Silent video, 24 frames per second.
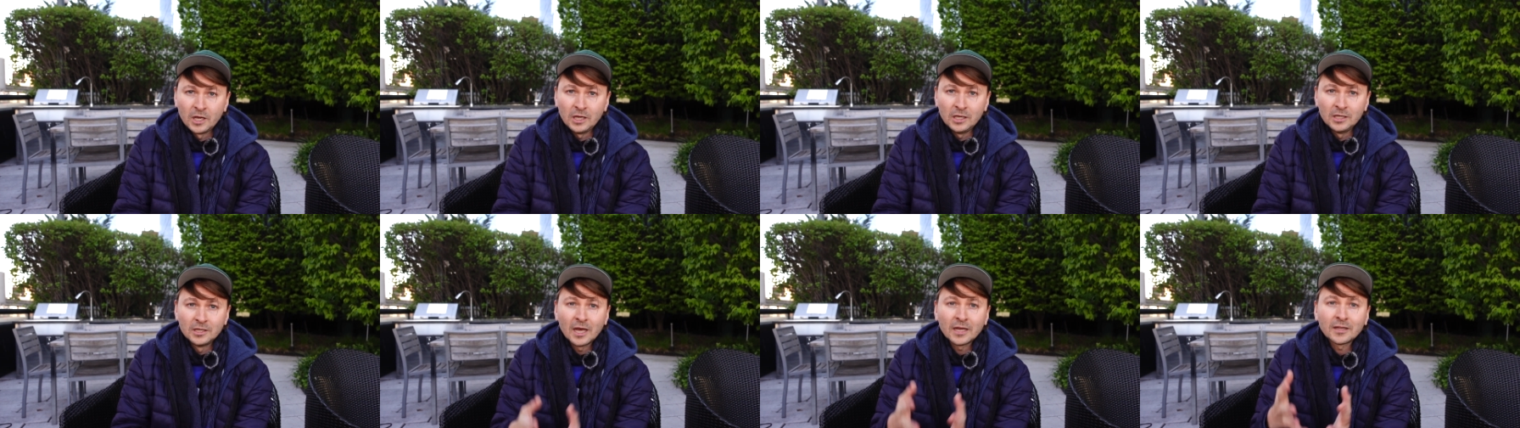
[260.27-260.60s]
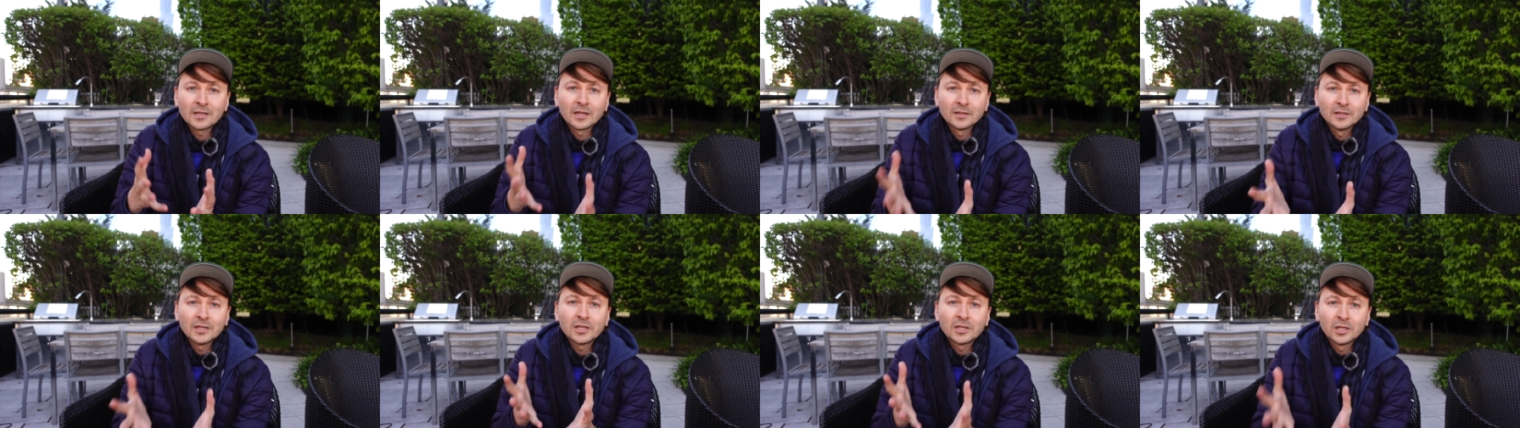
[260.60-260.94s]
И
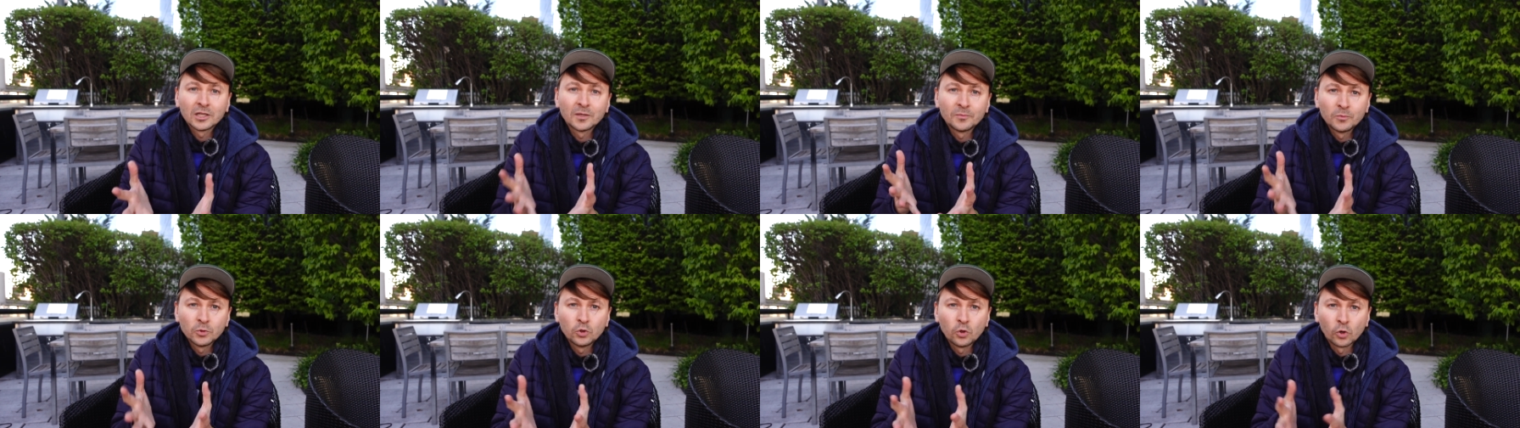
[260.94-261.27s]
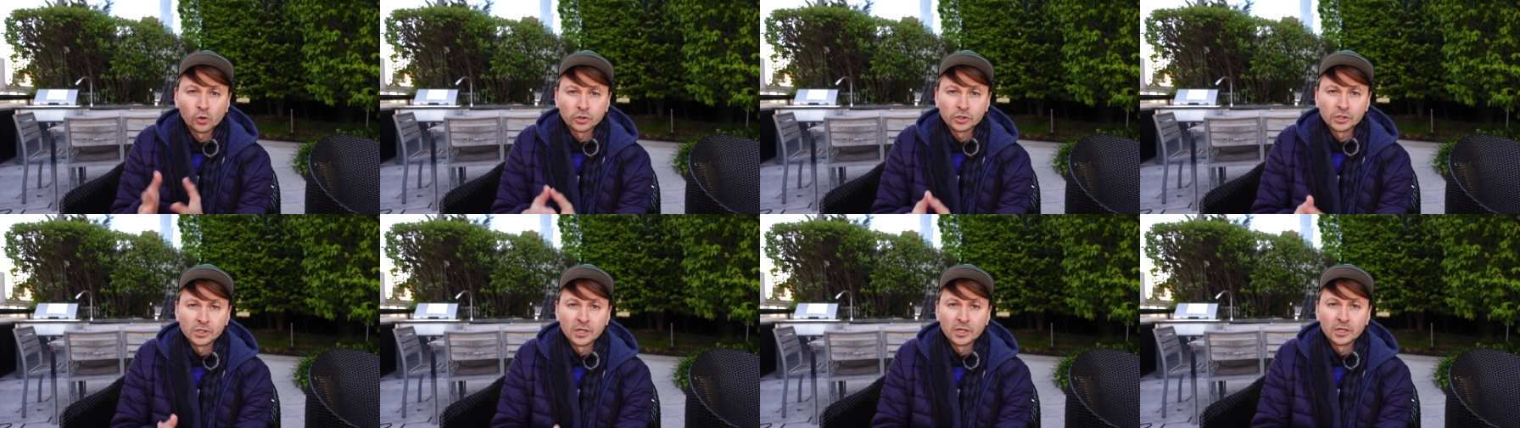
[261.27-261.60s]
надо отдать этому
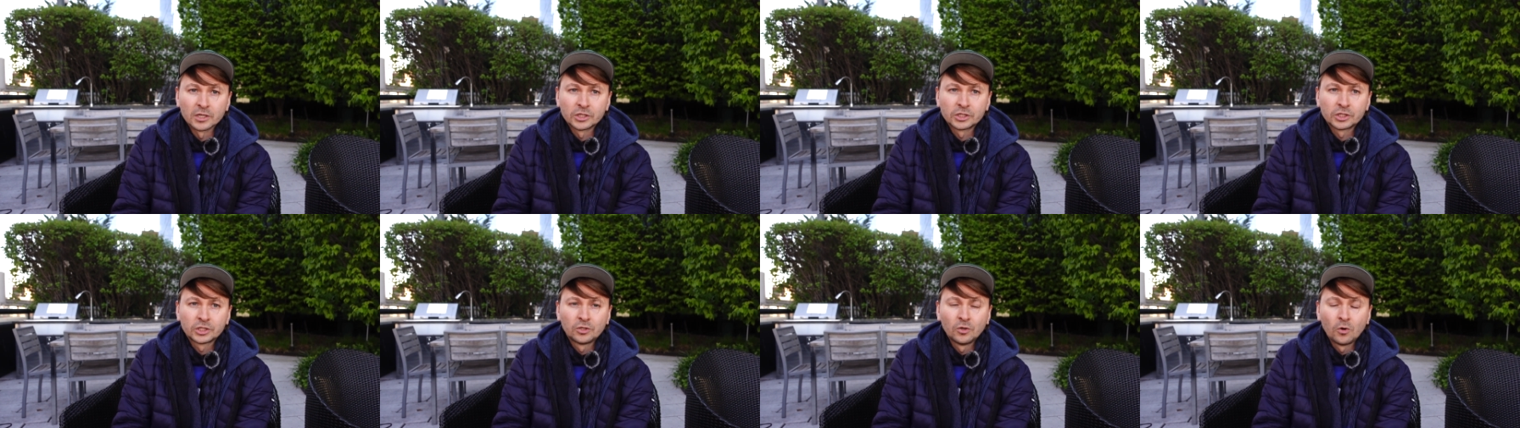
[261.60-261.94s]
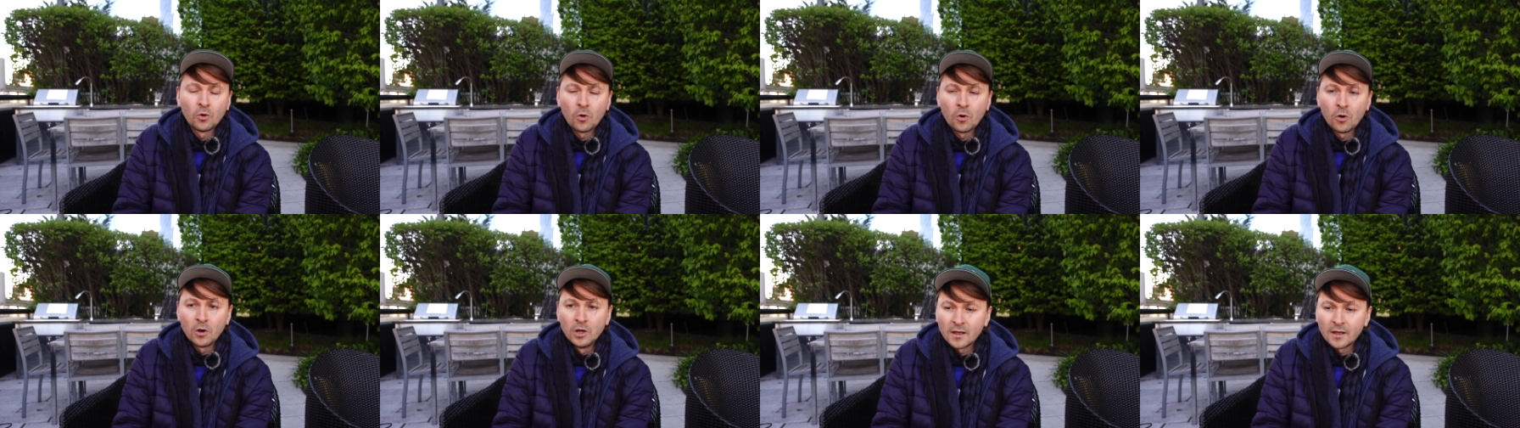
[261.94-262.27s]
должное,
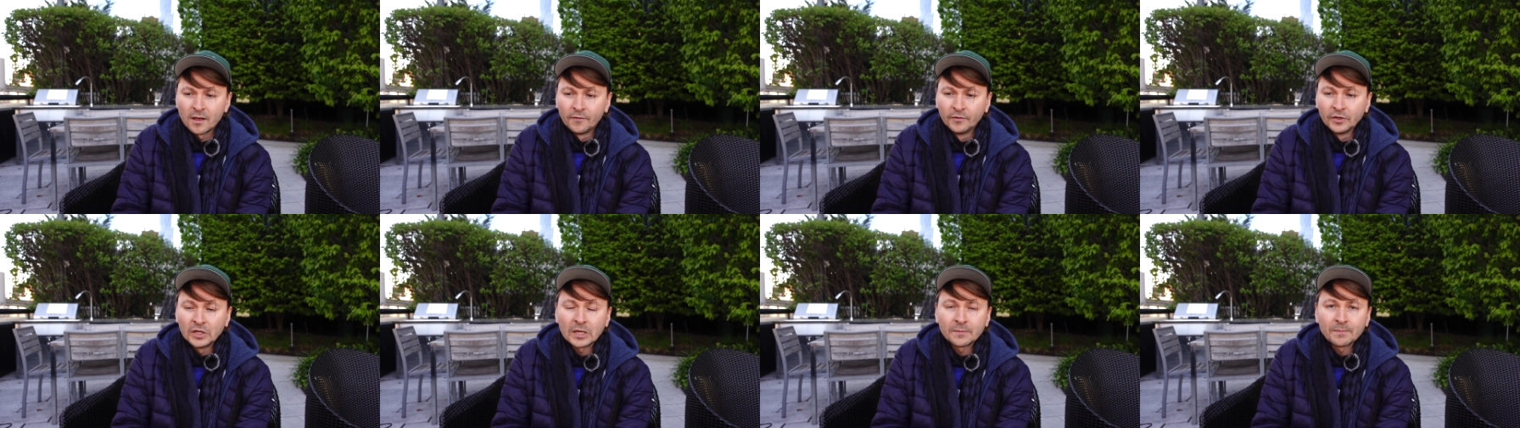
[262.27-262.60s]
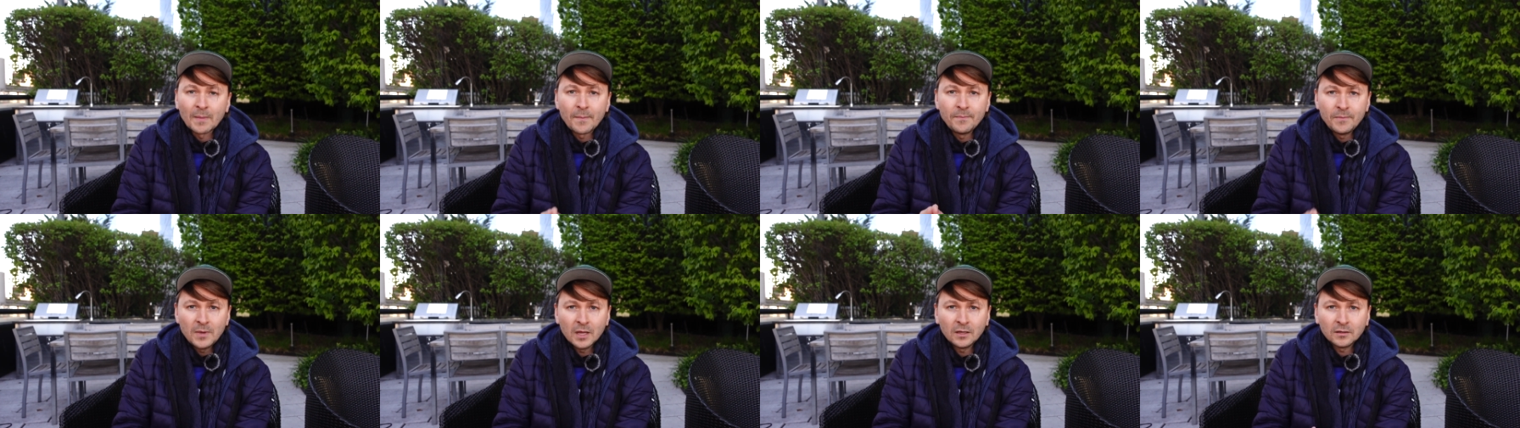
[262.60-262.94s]
что вот этот
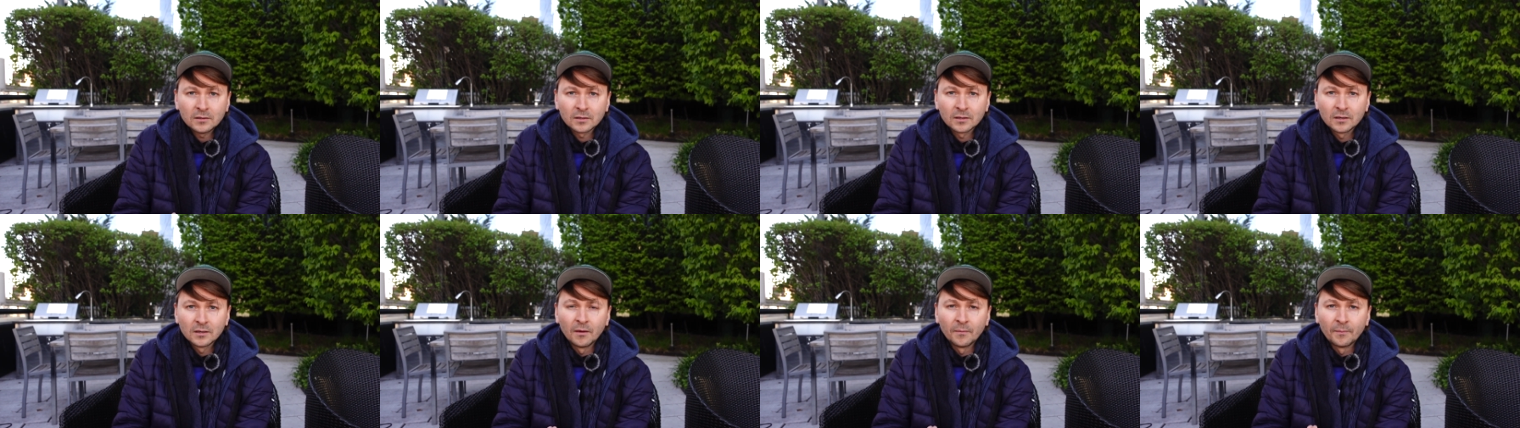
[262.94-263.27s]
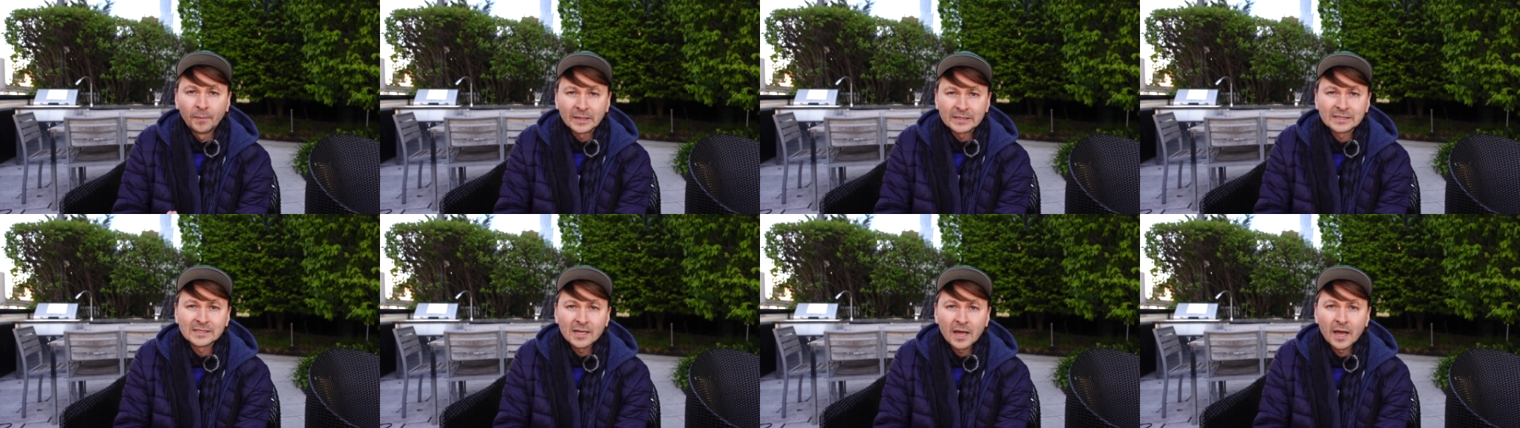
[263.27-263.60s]
момент
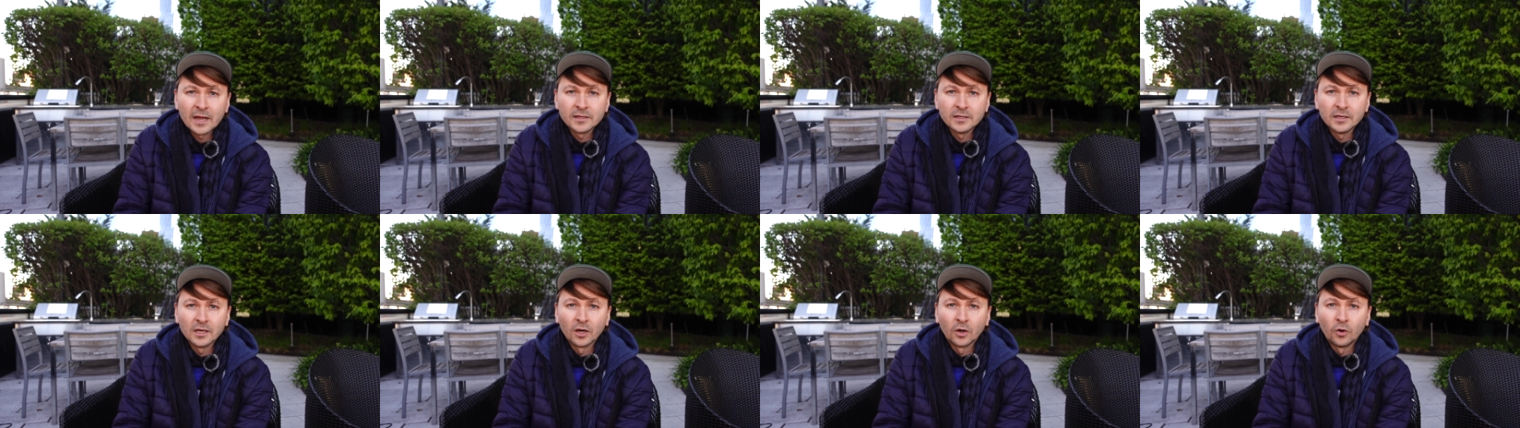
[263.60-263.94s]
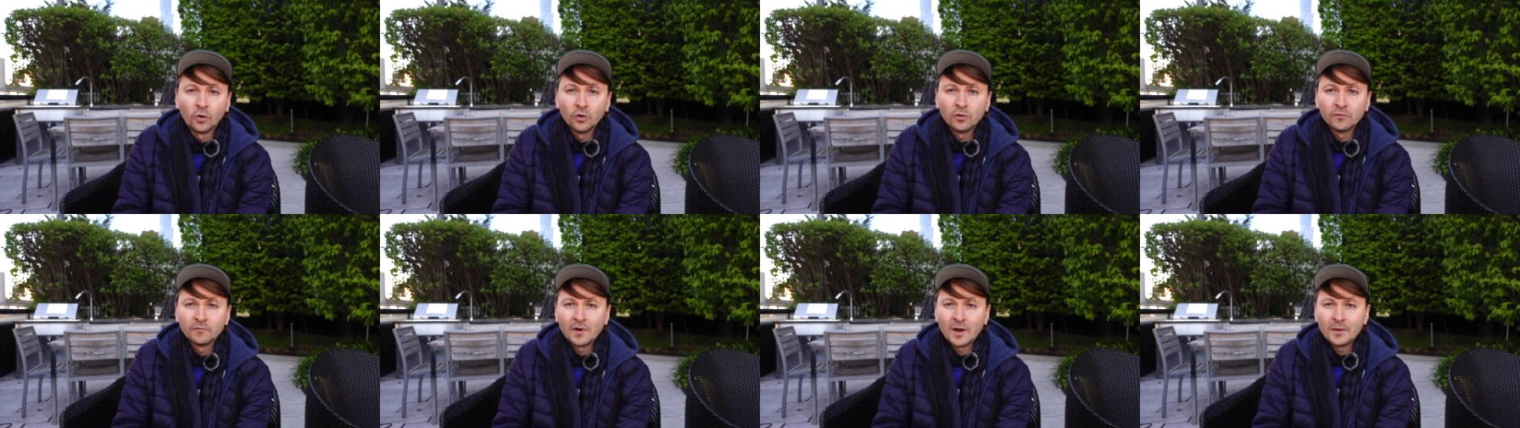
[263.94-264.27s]
познания,
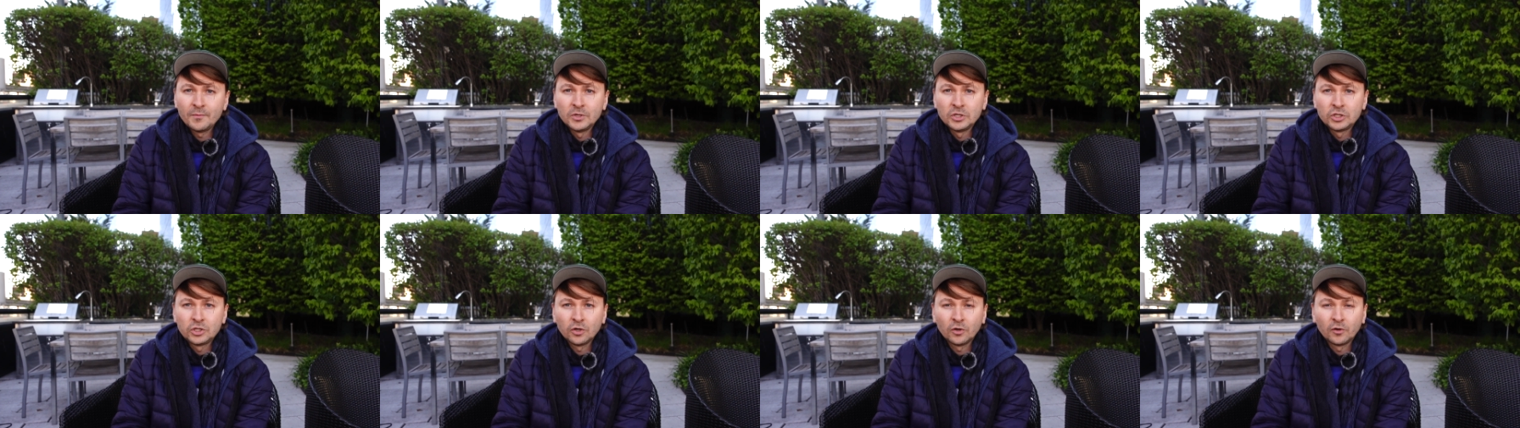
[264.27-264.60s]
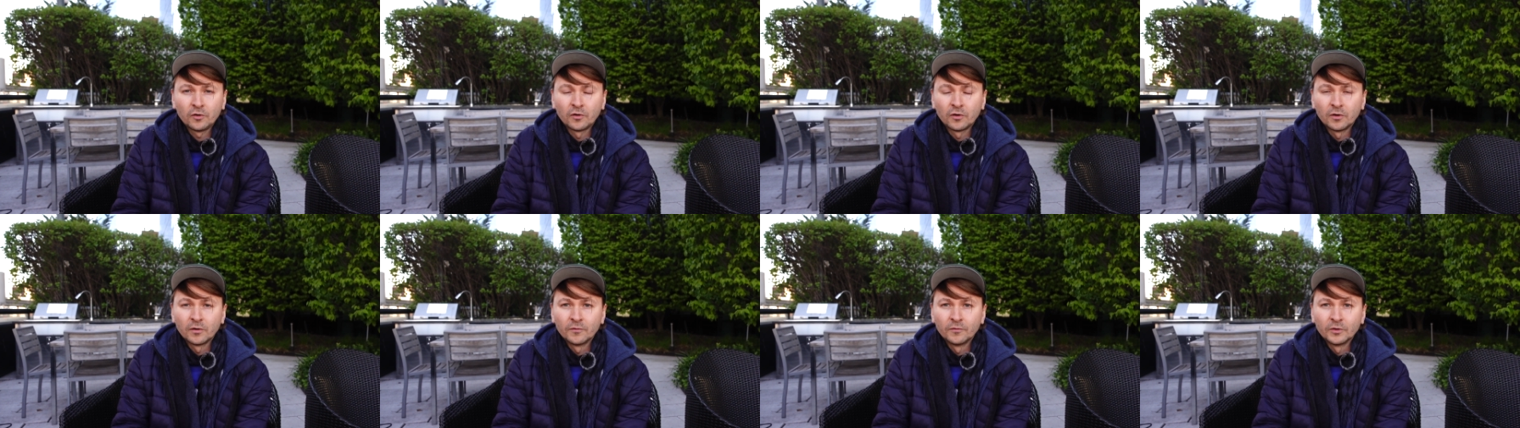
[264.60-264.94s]
он вам
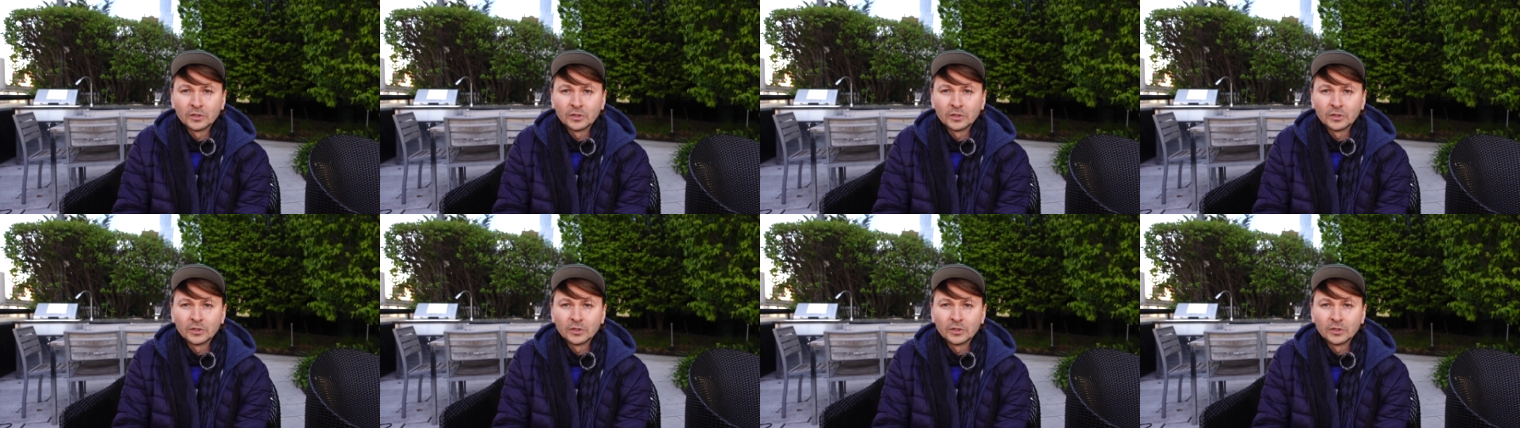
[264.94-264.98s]
еще,